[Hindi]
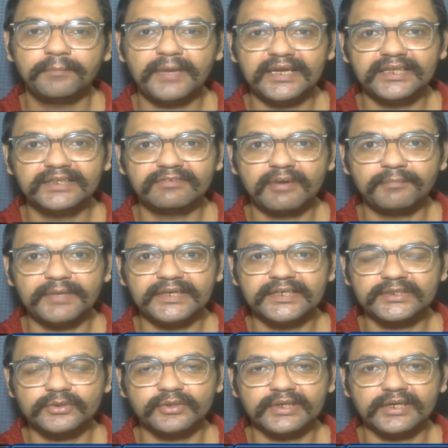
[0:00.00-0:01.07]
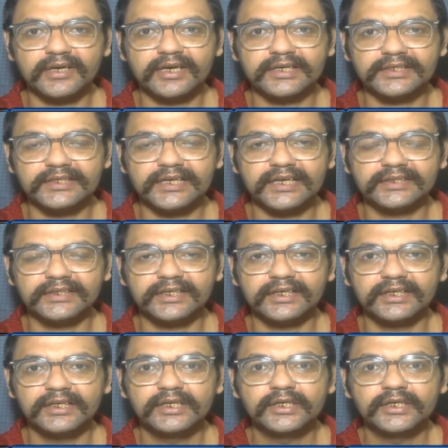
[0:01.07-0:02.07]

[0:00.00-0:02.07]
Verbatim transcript: पहली दफ़ा मैंने इसको रिकॉर्ड किया था